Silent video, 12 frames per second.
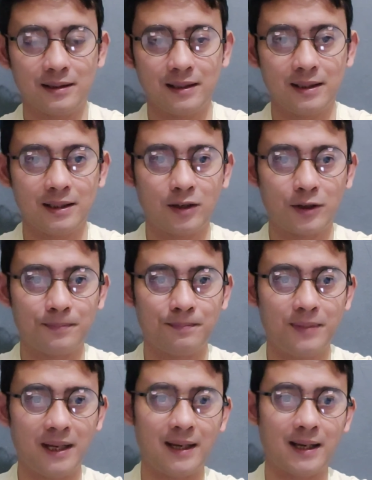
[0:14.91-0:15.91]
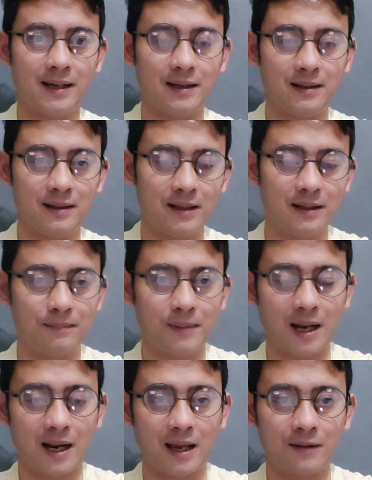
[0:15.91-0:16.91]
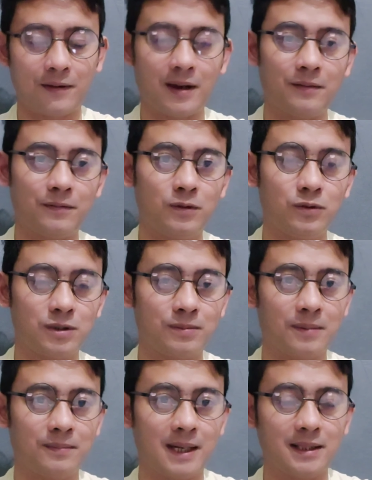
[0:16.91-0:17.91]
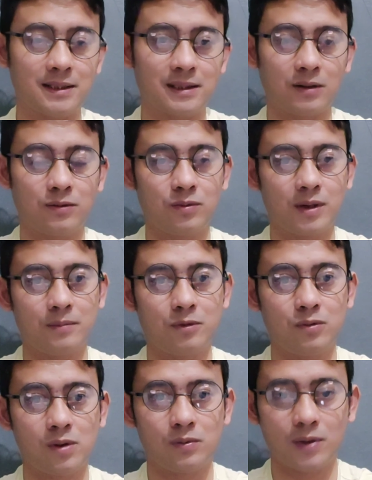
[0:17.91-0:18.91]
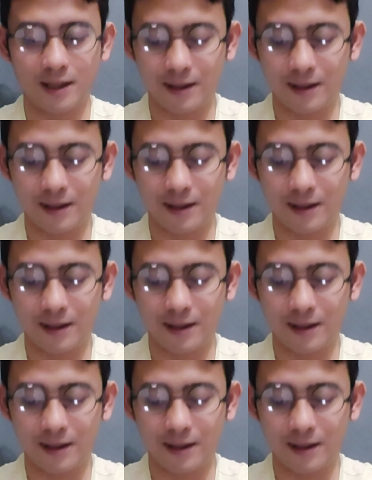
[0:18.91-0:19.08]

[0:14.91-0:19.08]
di grup B ya di Piala AFF U19 tahun 2022.